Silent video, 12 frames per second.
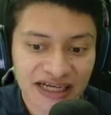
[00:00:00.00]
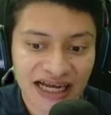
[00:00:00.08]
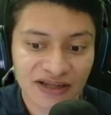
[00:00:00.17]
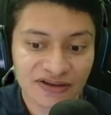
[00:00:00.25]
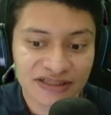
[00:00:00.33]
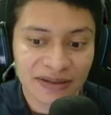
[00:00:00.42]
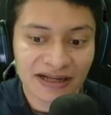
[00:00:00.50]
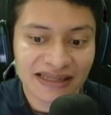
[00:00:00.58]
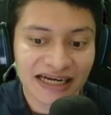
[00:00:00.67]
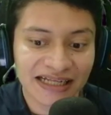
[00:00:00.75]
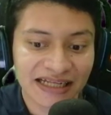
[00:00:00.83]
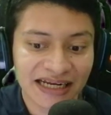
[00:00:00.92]
fijados. Te va
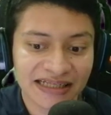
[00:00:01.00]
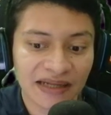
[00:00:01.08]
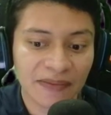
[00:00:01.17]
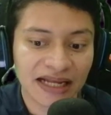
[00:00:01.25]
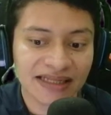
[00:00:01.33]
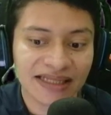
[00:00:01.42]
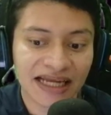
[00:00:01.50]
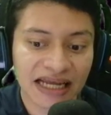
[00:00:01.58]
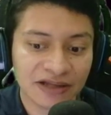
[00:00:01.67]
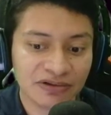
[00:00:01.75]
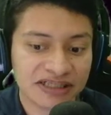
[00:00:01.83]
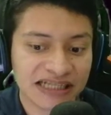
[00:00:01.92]
a traer
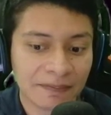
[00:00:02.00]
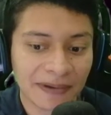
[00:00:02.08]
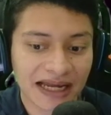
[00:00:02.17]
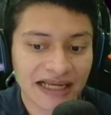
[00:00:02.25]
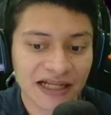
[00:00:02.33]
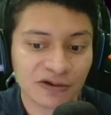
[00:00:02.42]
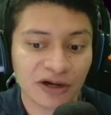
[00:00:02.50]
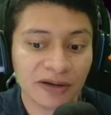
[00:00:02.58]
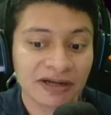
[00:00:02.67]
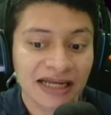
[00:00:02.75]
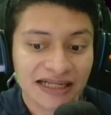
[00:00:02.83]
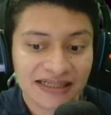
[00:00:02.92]
directamente en nuestra página
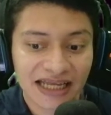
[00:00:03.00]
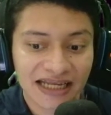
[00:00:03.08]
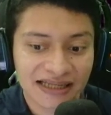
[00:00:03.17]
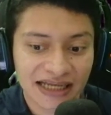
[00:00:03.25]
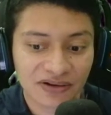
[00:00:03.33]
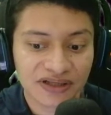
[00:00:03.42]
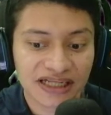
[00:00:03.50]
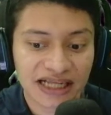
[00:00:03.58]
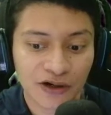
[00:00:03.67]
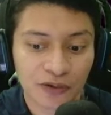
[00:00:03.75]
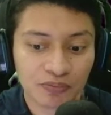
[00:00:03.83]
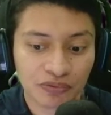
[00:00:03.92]
web de
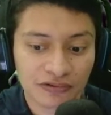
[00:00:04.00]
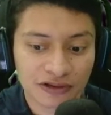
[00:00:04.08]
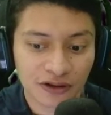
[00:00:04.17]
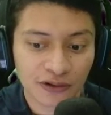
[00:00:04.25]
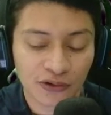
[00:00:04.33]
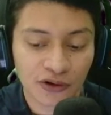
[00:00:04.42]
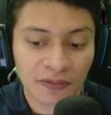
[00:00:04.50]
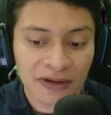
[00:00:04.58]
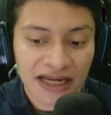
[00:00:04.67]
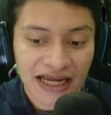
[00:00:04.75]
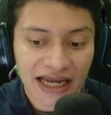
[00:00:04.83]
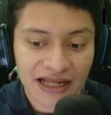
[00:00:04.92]
tengodinero.club
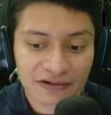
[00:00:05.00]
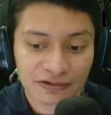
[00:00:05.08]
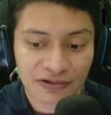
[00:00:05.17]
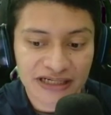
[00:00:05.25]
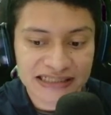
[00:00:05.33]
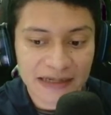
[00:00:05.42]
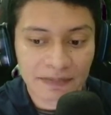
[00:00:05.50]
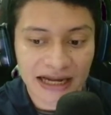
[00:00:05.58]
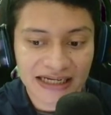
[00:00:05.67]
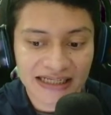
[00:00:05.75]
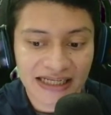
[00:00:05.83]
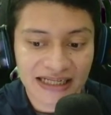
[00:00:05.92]
en nuestra
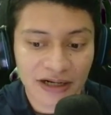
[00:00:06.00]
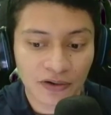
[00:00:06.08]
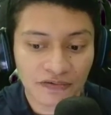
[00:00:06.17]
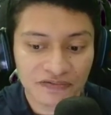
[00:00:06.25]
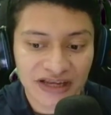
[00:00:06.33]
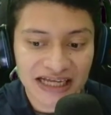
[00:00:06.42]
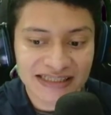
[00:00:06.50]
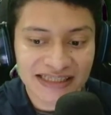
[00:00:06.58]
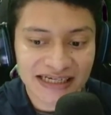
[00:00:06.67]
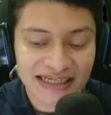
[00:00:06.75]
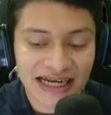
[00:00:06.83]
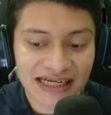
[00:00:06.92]
página de
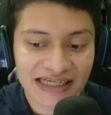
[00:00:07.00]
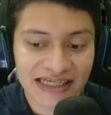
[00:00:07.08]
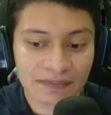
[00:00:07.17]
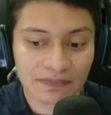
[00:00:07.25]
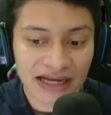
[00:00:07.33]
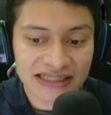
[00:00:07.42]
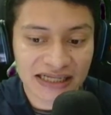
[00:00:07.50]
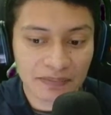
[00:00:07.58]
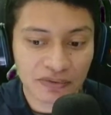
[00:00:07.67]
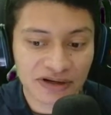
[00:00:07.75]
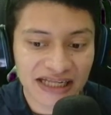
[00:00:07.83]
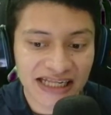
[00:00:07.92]
confianza y aquí vas
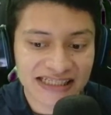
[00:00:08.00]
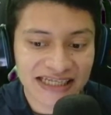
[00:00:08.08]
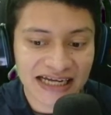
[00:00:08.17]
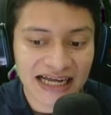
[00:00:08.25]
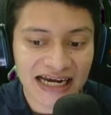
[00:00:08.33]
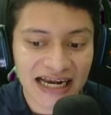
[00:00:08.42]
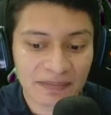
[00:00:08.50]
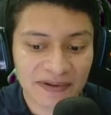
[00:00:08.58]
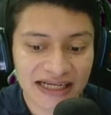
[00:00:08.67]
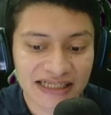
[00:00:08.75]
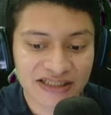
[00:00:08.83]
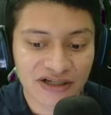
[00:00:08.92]
a poder descargar la
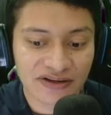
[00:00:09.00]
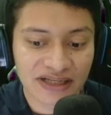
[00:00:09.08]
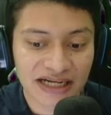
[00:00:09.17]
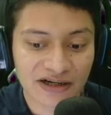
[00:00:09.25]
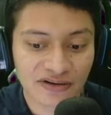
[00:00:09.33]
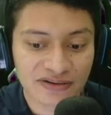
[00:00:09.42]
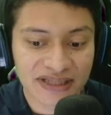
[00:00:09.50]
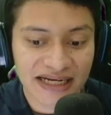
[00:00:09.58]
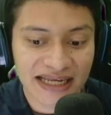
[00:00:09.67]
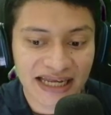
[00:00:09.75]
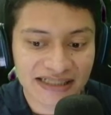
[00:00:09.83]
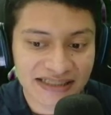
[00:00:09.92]
aplicación de
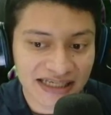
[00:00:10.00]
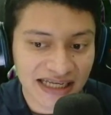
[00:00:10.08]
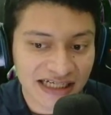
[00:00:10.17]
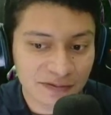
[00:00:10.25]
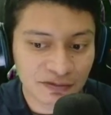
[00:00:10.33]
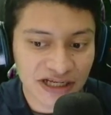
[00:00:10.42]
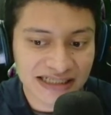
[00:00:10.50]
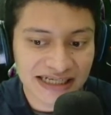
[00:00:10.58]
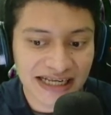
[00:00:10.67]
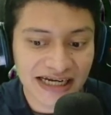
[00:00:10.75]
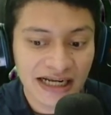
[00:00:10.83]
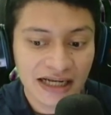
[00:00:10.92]
Hair. Si quieres
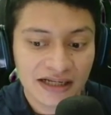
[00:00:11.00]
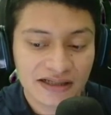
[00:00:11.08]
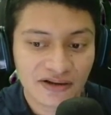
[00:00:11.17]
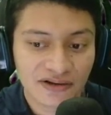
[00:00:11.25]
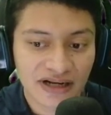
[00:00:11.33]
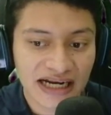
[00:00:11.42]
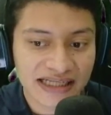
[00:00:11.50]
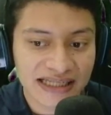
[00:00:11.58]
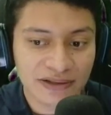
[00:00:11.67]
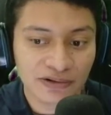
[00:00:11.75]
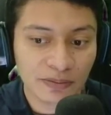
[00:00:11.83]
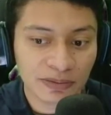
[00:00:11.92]
puedes leer todo el
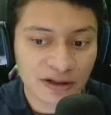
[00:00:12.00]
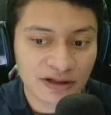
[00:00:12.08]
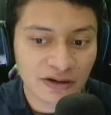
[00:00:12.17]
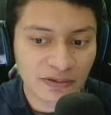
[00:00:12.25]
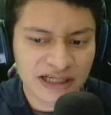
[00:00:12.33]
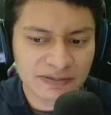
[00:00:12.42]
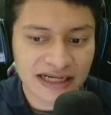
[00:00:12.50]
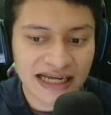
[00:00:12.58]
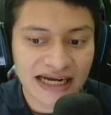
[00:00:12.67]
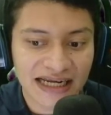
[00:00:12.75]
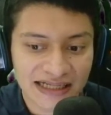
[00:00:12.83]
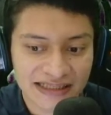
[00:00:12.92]
artículo, pero te lo voy a
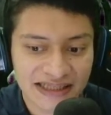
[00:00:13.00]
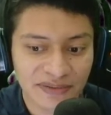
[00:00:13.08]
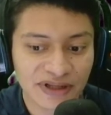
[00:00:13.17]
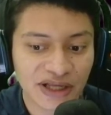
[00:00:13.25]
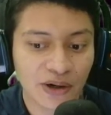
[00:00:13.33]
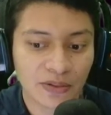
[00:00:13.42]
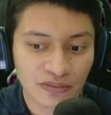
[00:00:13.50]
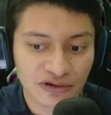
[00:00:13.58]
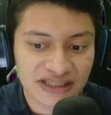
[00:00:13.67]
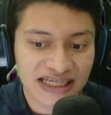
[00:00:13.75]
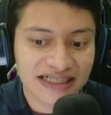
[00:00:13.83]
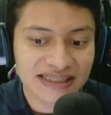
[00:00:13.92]
explicar en este video
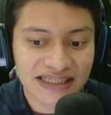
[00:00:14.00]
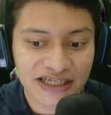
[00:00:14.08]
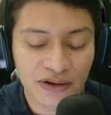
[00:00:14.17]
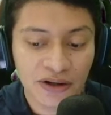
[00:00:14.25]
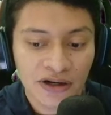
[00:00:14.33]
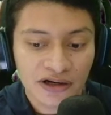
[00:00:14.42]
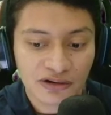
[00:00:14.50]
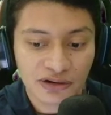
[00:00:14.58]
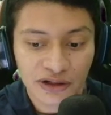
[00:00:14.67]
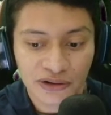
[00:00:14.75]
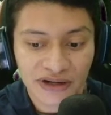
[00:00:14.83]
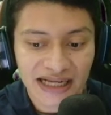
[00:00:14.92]
muy sencillo. Lo
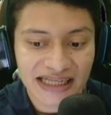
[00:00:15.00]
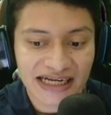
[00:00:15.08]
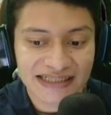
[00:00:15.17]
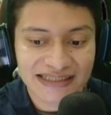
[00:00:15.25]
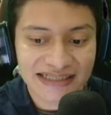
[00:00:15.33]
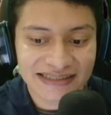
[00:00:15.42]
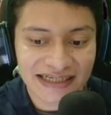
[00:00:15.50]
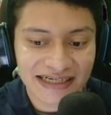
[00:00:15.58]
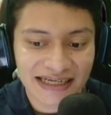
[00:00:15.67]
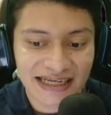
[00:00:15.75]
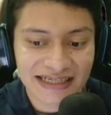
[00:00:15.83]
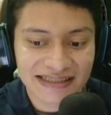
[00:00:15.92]
único que tienes que
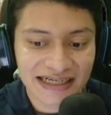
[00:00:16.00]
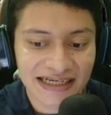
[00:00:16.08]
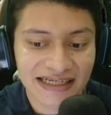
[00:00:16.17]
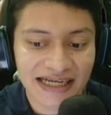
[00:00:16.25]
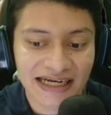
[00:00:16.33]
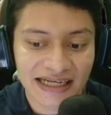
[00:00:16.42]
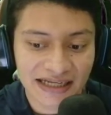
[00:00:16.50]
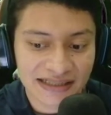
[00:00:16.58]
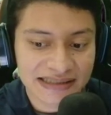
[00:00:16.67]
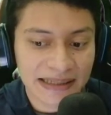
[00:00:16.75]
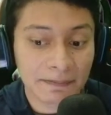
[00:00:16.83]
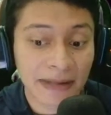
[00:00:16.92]
hacer es cliquear
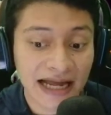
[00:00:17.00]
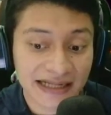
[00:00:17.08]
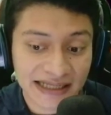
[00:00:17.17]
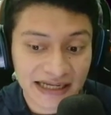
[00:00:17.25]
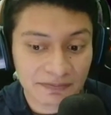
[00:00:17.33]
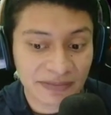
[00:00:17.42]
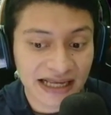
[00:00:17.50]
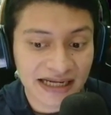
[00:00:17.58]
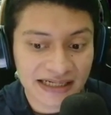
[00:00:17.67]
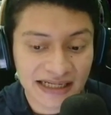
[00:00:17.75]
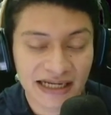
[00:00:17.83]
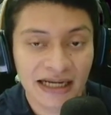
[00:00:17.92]
este banner
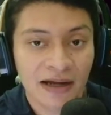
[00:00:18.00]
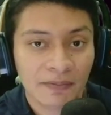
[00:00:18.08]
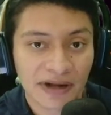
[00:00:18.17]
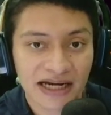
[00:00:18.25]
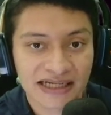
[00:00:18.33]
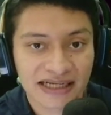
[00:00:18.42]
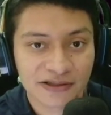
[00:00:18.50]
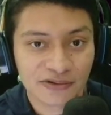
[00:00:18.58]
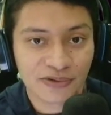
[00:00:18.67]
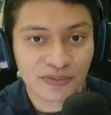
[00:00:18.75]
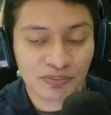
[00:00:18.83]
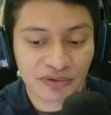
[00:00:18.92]
verde para que
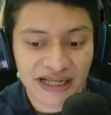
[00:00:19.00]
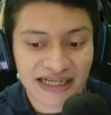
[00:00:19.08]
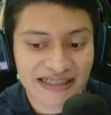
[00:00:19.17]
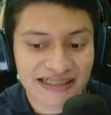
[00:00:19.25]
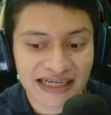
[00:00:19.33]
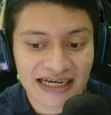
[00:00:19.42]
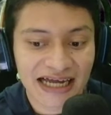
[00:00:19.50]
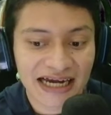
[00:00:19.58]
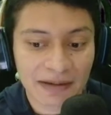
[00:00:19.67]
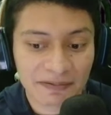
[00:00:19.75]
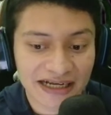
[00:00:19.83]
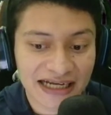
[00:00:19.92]
tú puedas
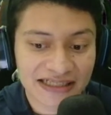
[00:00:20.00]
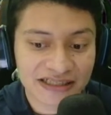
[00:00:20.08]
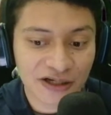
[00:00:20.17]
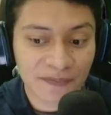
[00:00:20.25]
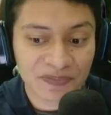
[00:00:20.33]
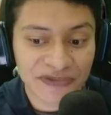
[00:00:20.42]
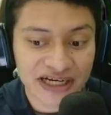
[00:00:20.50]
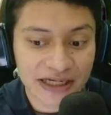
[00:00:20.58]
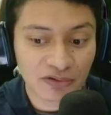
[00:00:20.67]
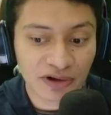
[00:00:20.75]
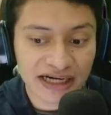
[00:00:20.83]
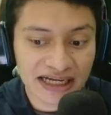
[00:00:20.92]
descargar la aplicación y
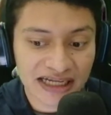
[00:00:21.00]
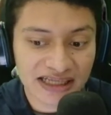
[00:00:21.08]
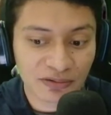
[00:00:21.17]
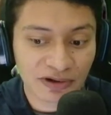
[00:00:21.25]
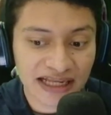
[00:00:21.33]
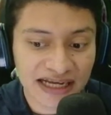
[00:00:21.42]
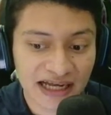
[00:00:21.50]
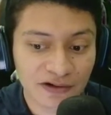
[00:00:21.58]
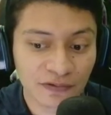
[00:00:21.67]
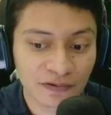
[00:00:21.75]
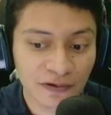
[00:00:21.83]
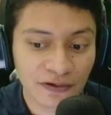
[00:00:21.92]
recuerda que te voy a
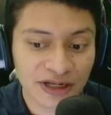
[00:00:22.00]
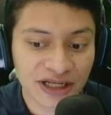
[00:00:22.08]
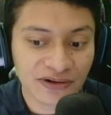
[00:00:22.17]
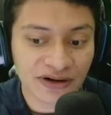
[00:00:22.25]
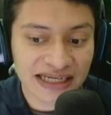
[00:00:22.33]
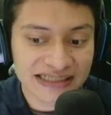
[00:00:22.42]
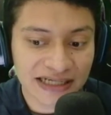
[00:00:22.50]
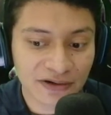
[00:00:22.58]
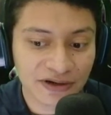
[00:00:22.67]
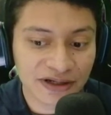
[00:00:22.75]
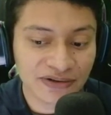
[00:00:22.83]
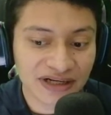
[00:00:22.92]
dejar un código, este
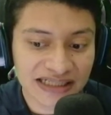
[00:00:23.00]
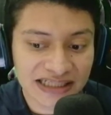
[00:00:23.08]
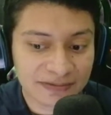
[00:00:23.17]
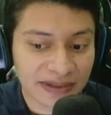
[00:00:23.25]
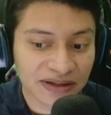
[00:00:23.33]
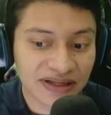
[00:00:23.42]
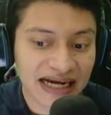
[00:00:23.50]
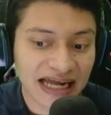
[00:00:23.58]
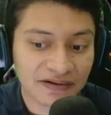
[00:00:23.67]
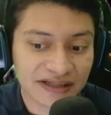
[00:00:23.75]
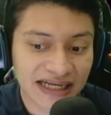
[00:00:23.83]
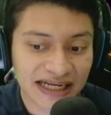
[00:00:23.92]
código que estás viendo del
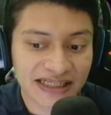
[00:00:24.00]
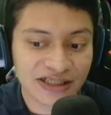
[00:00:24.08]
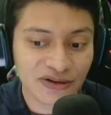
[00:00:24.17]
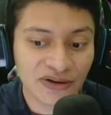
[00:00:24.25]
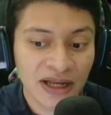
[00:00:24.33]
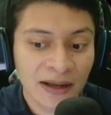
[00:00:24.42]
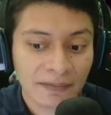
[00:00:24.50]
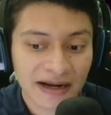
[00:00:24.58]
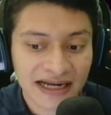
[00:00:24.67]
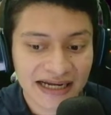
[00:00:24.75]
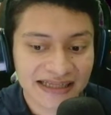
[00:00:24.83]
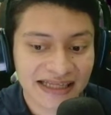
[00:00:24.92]
lado derecho
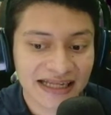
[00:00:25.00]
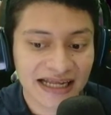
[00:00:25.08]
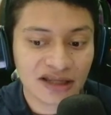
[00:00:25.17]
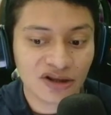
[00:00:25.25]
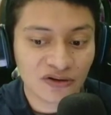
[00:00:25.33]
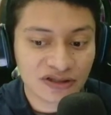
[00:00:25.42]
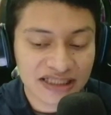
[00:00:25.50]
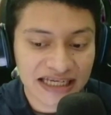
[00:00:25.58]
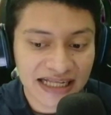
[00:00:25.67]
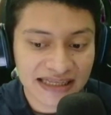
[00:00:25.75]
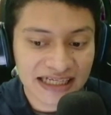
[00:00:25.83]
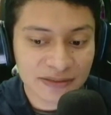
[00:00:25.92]
para que te dé
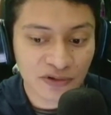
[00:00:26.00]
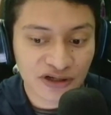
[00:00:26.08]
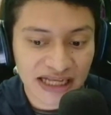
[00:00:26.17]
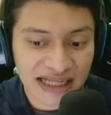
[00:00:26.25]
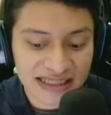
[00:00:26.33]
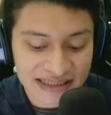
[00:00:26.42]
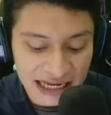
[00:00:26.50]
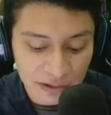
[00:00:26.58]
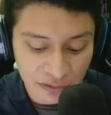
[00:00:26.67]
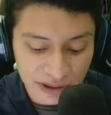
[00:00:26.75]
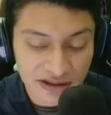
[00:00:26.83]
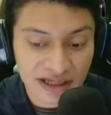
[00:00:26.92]
200 monedas
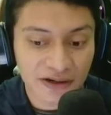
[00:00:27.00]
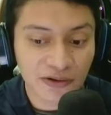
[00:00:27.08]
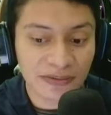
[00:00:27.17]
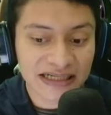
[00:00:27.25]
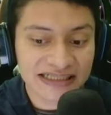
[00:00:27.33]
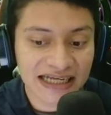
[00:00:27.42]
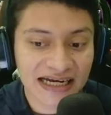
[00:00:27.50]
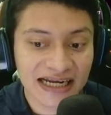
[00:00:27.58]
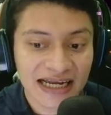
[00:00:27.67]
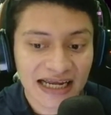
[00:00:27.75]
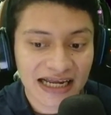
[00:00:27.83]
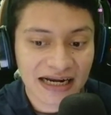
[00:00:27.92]
al momento de
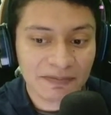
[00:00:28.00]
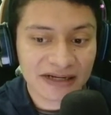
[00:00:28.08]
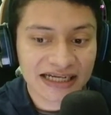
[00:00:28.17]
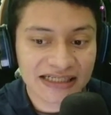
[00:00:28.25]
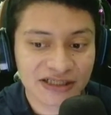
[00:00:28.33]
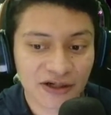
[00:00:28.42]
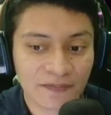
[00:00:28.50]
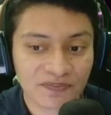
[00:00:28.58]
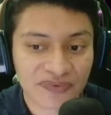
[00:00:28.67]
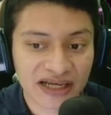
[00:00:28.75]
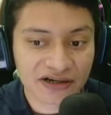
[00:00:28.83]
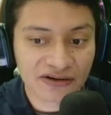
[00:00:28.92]
comenzar en la
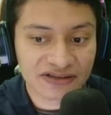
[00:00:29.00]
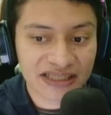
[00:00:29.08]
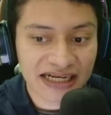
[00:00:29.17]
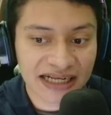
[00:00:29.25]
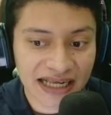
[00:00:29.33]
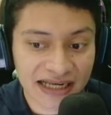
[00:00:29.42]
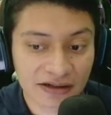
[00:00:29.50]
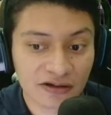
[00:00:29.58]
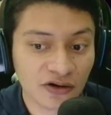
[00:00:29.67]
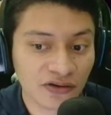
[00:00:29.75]
aplicación de Roster Hair,